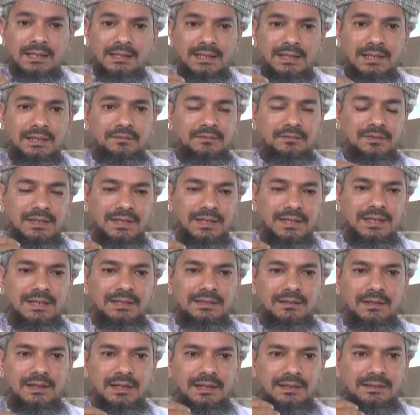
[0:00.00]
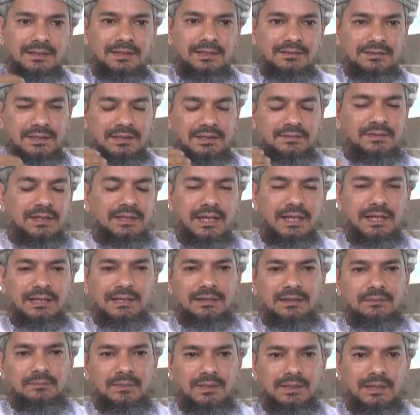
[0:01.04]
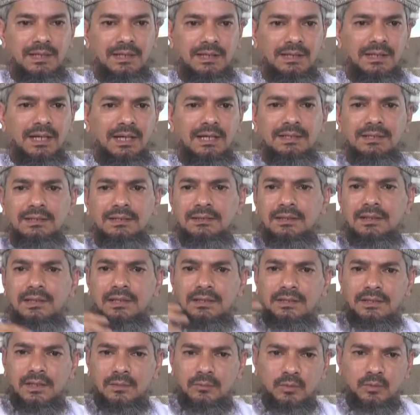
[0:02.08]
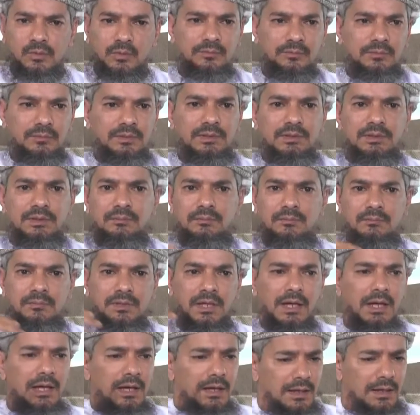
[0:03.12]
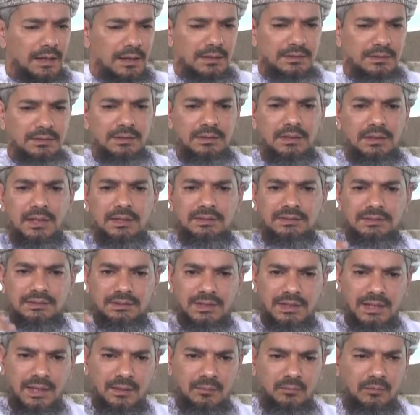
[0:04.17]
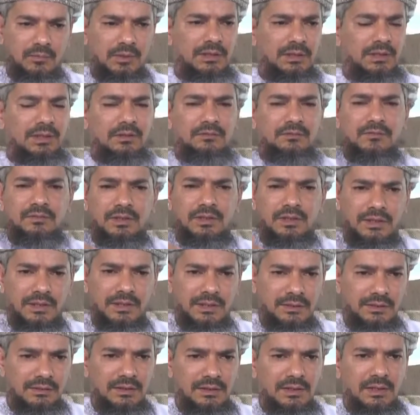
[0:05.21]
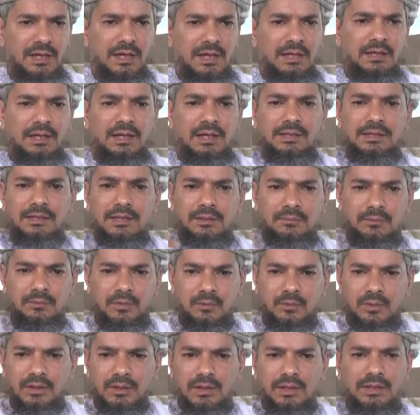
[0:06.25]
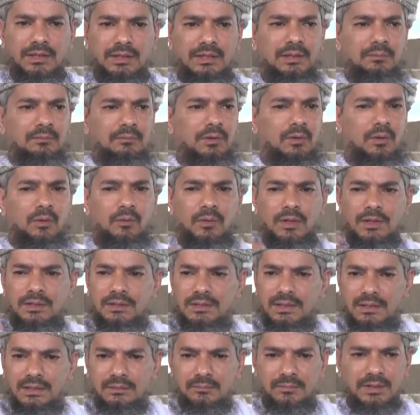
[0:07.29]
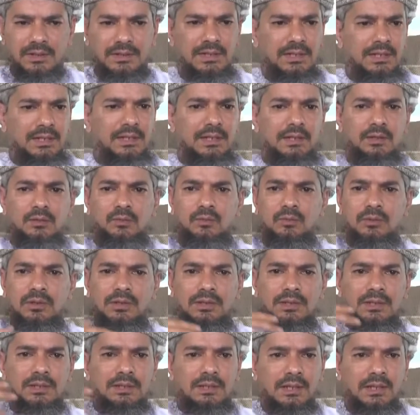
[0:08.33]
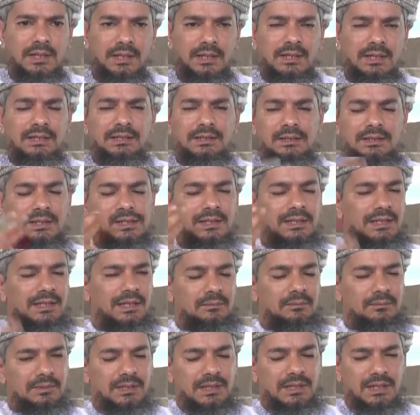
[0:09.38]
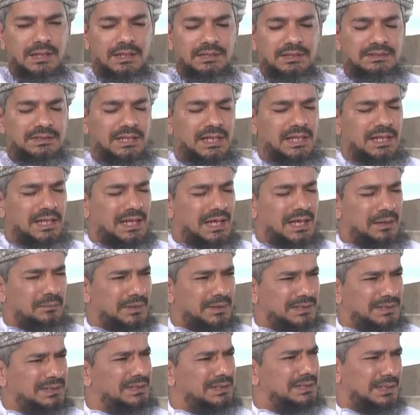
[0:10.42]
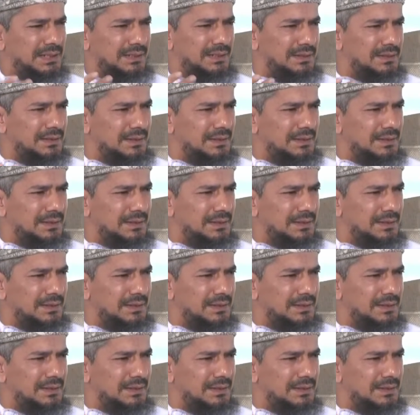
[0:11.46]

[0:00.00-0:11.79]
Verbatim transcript: كيف كان الناس كيف كانت مكة كانت تموج بمئات الأصنام والأفكار العجيبة والغريبة ووأد البنات وغير ذلك من الأشياء الهمجية